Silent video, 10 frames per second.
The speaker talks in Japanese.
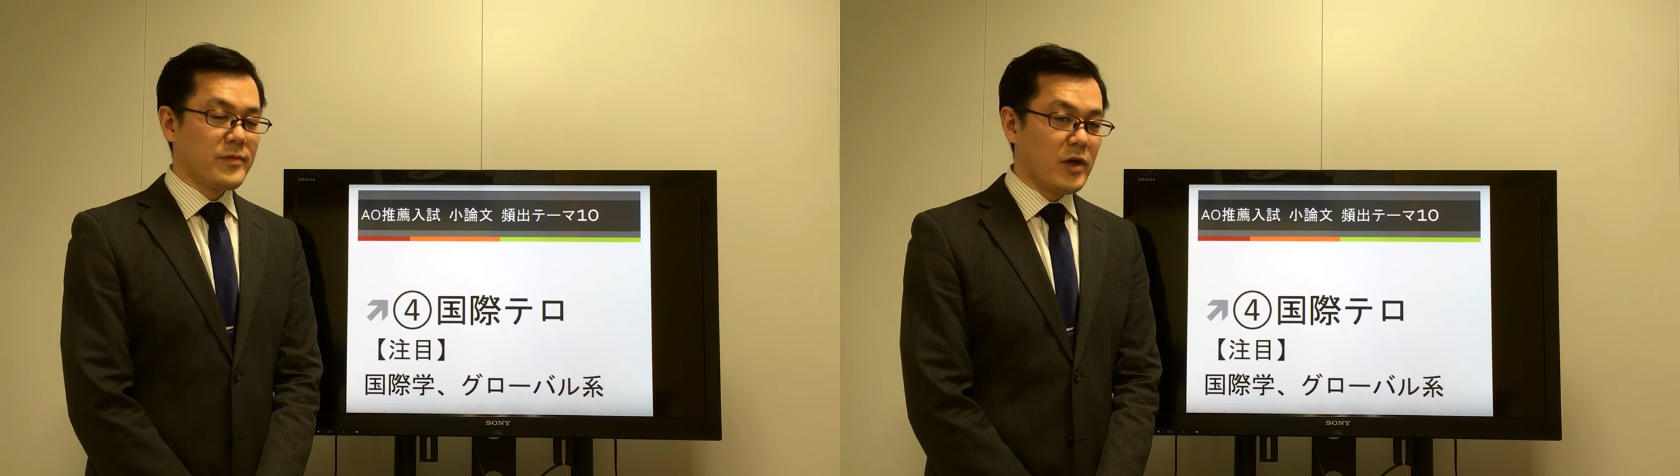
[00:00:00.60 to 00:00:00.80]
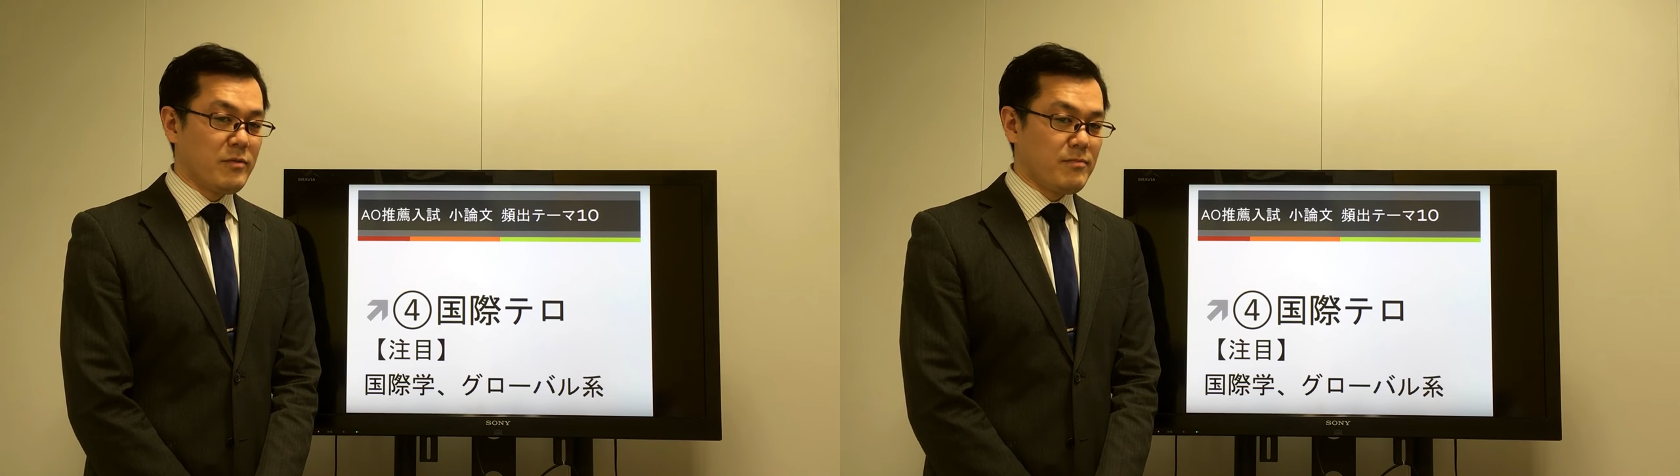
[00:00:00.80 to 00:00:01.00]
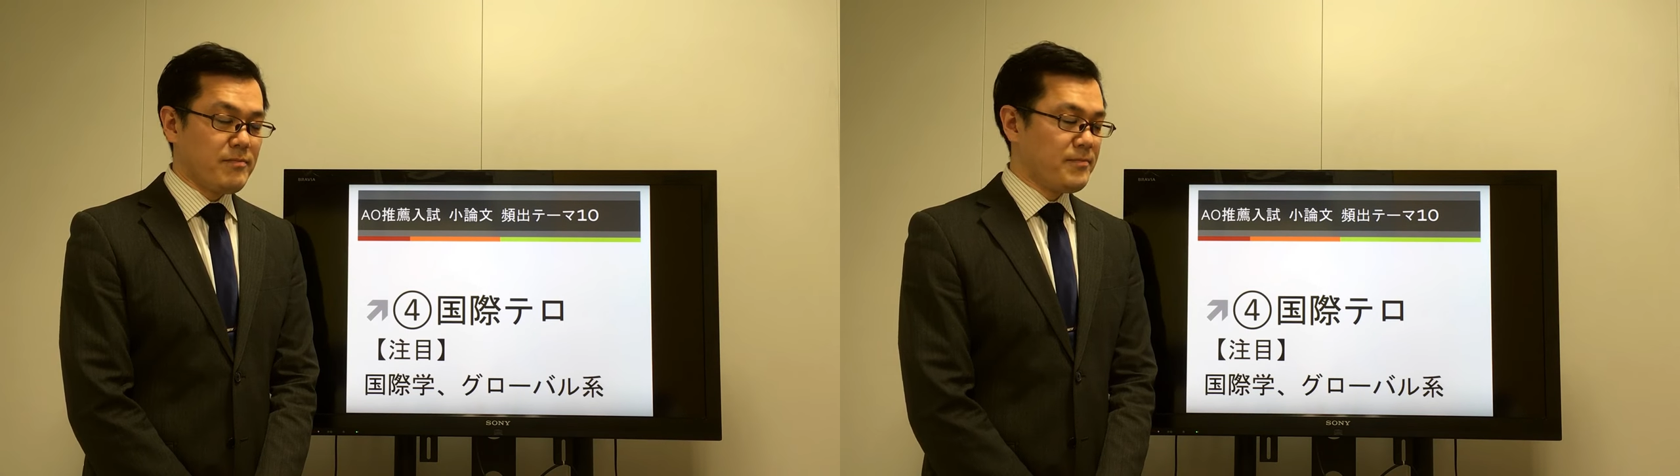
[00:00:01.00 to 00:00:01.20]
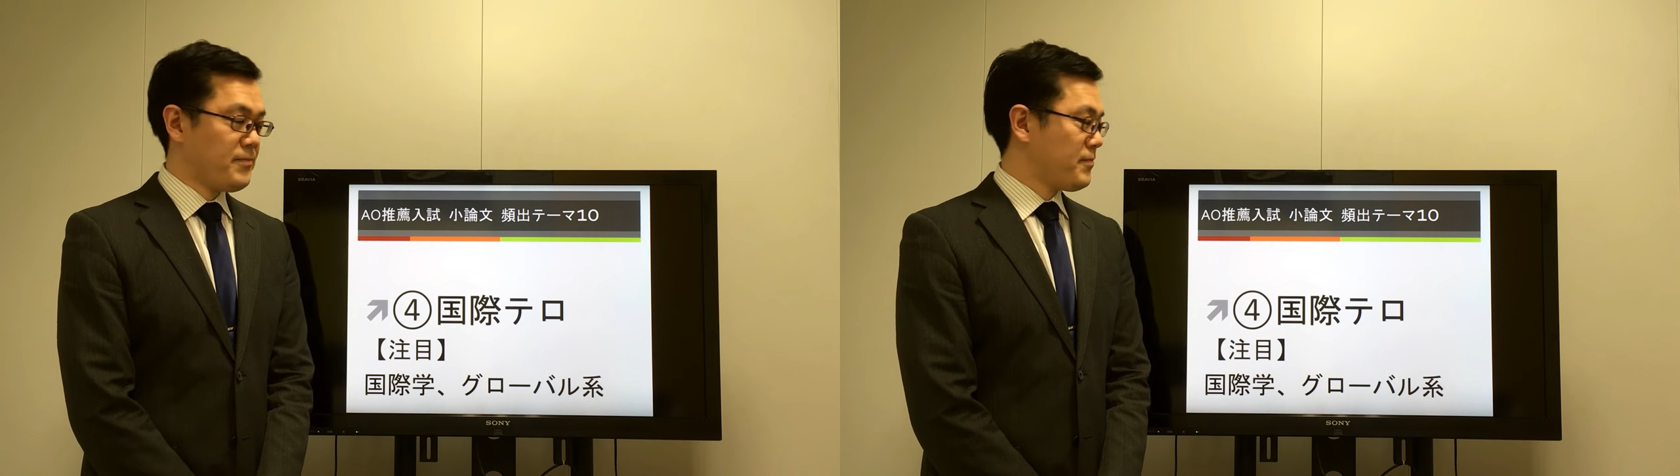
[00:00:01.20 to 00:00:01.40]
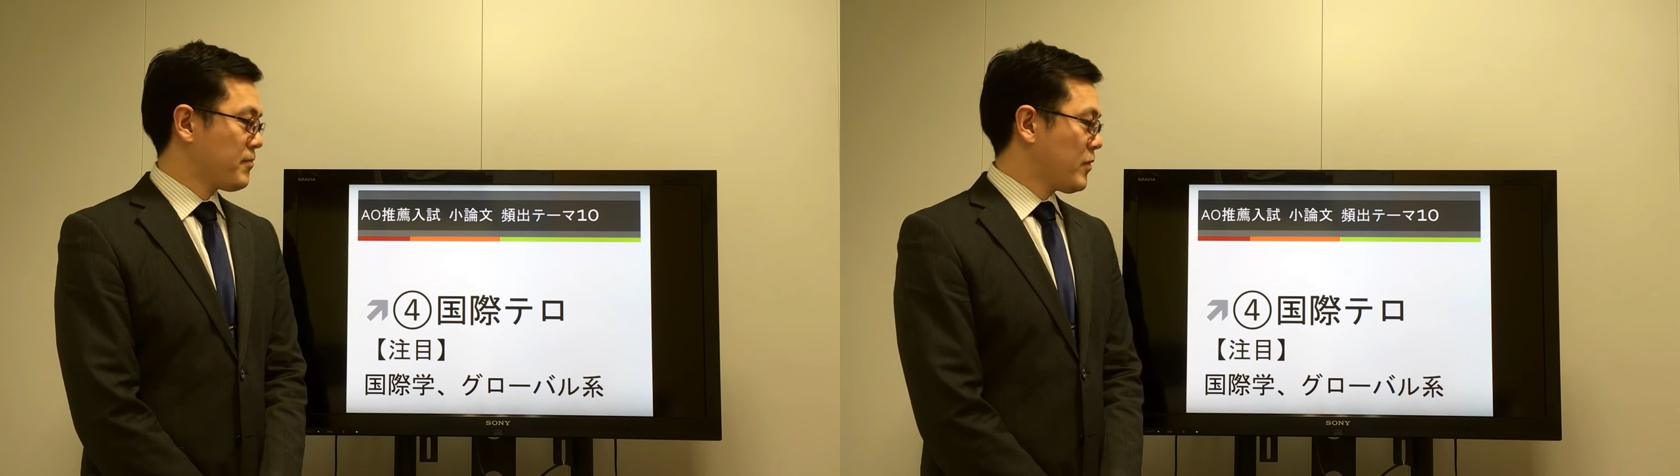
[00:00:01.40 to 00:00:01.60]
はい
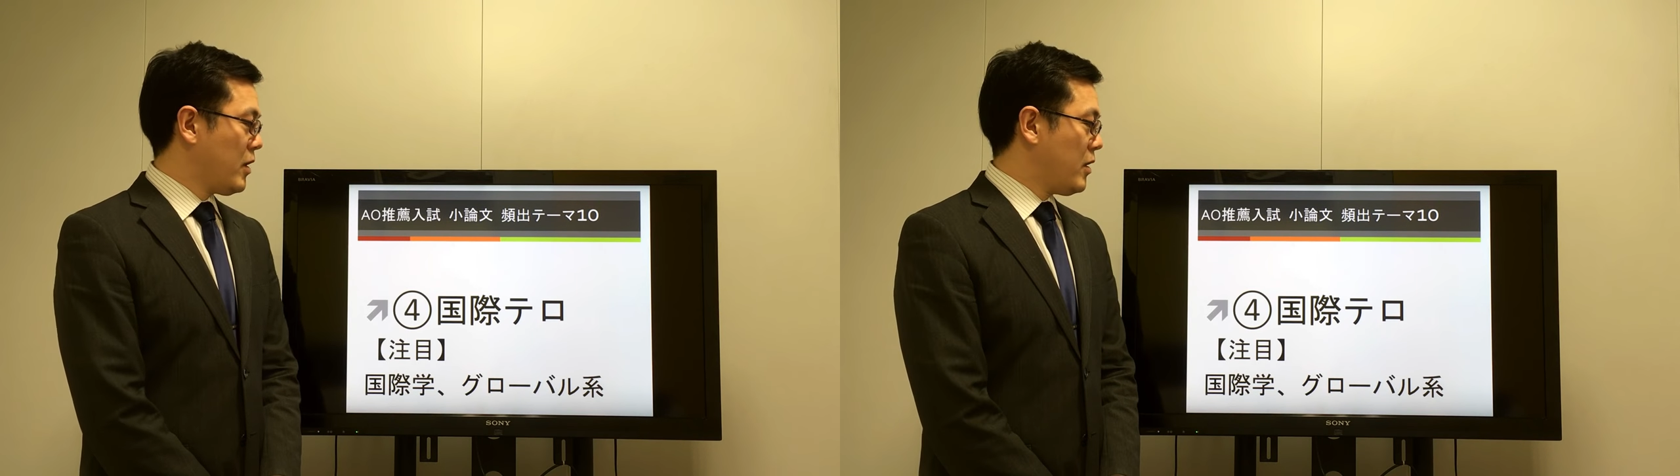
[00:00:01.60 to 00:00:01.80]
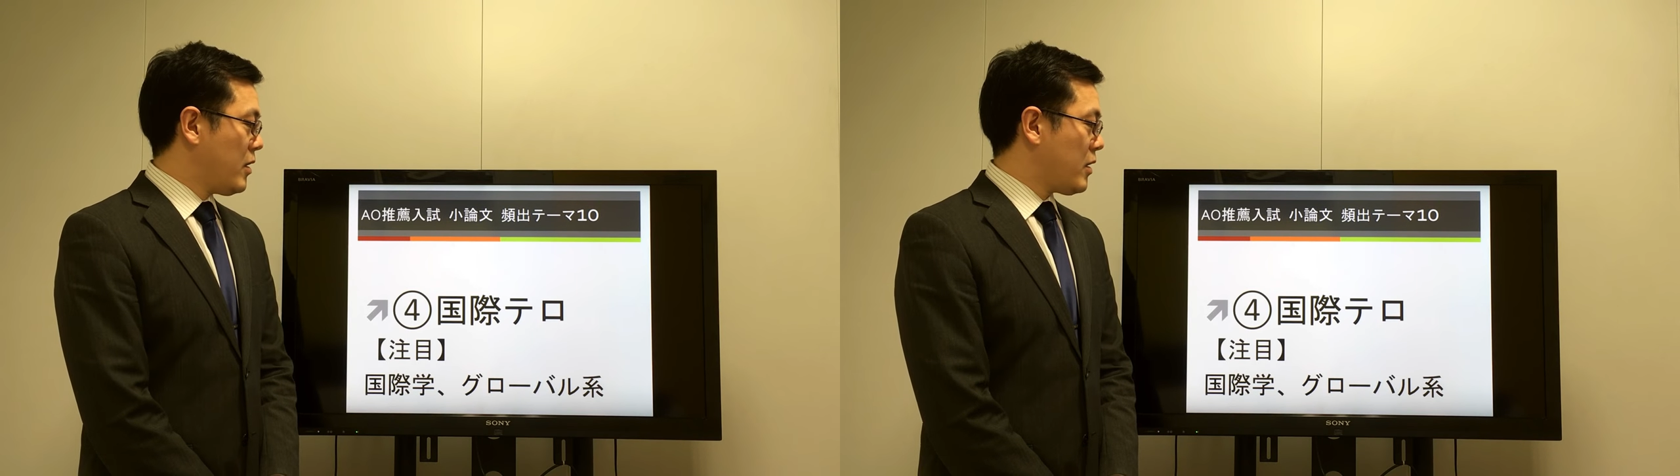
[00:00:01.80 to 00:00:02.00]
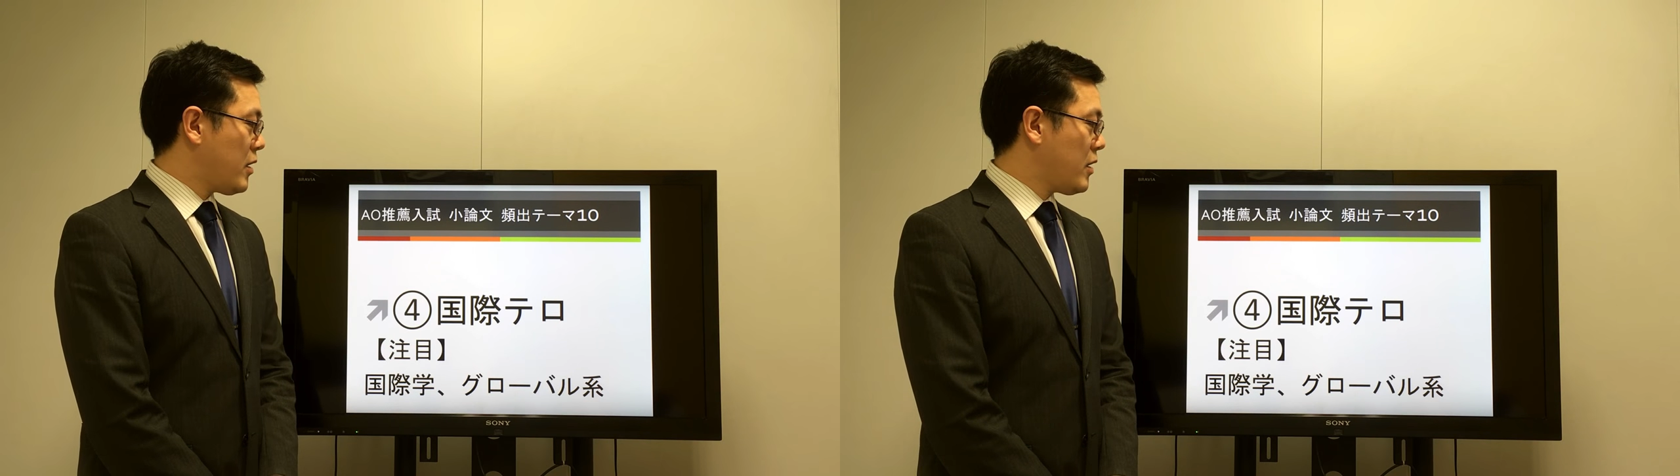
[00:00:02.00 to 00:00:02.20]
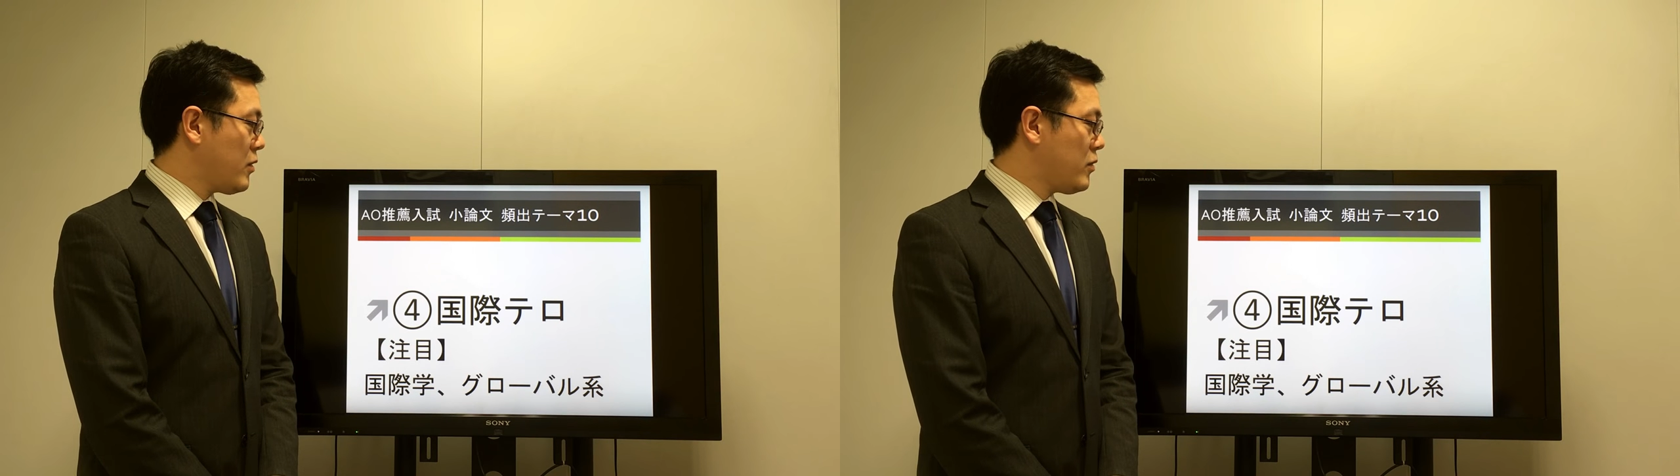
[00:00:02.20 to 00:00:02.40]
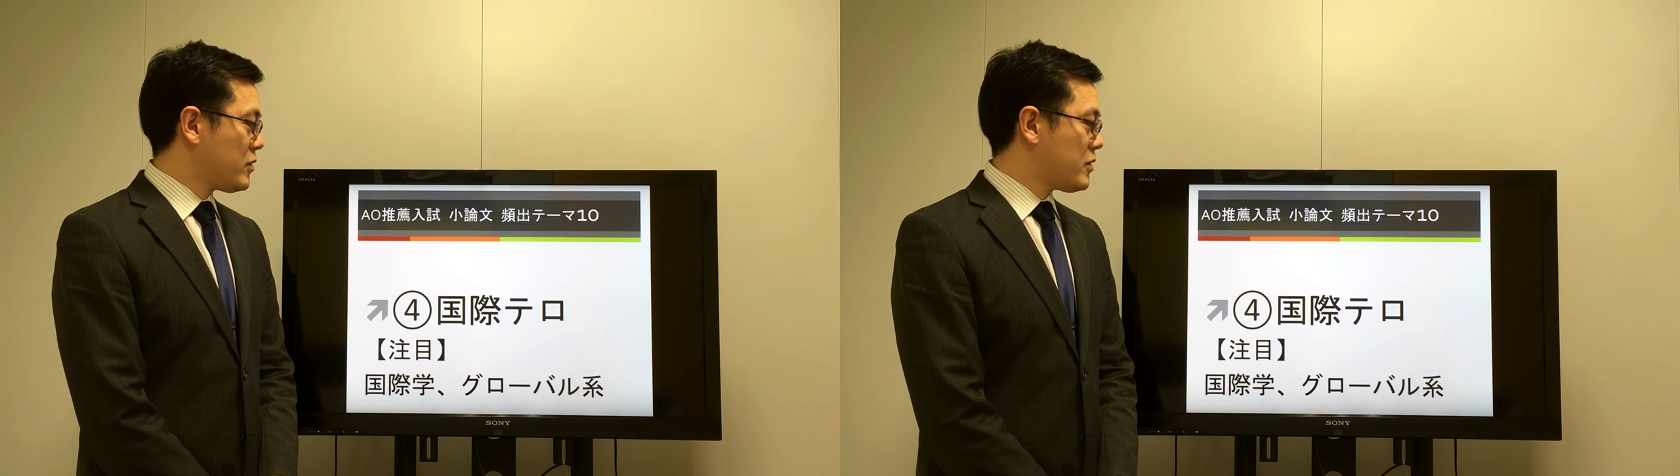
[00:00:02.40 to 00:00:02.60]

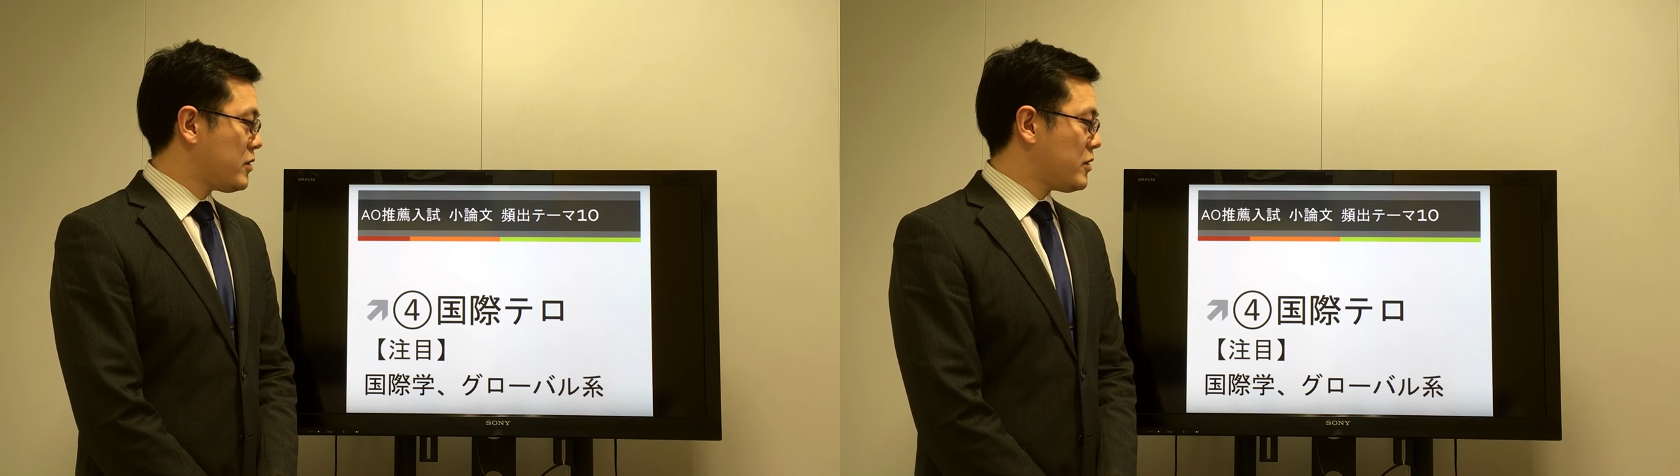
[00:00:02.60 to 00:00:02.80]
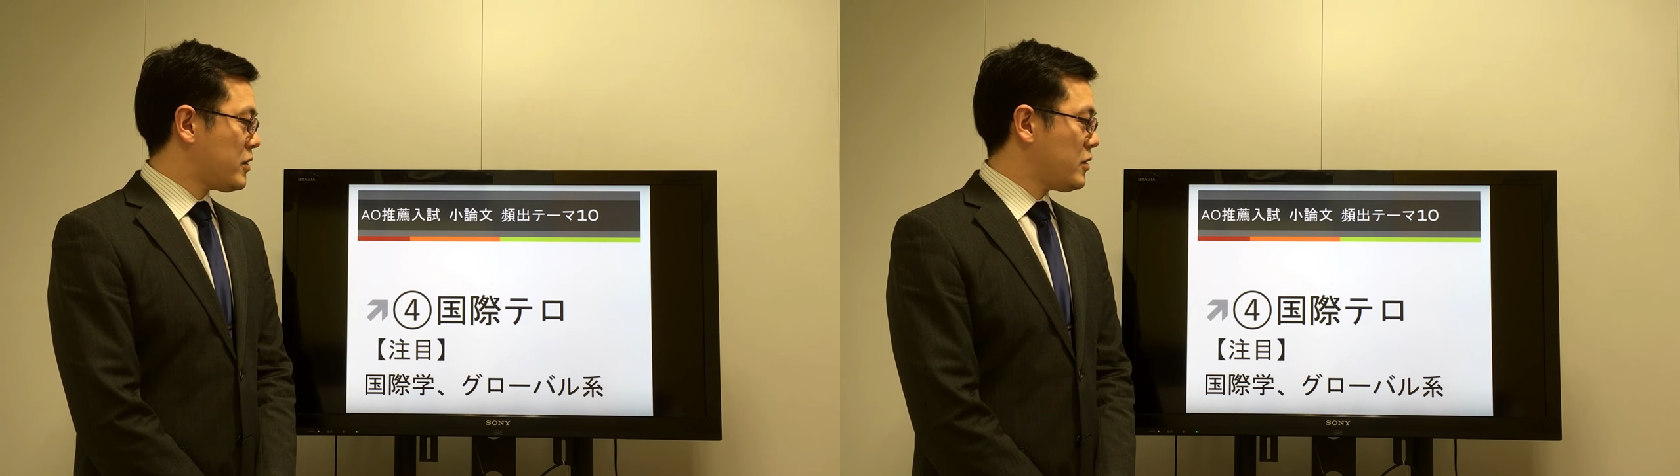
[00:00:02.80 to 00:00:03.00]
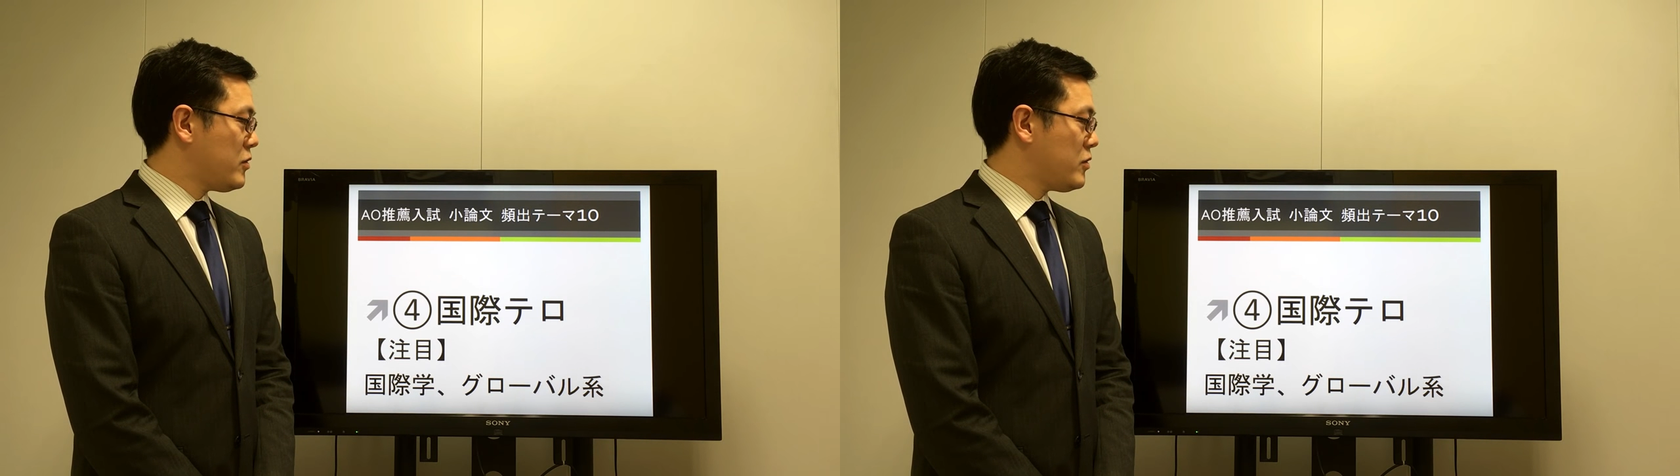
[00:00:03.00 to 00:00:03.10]
AO 推薦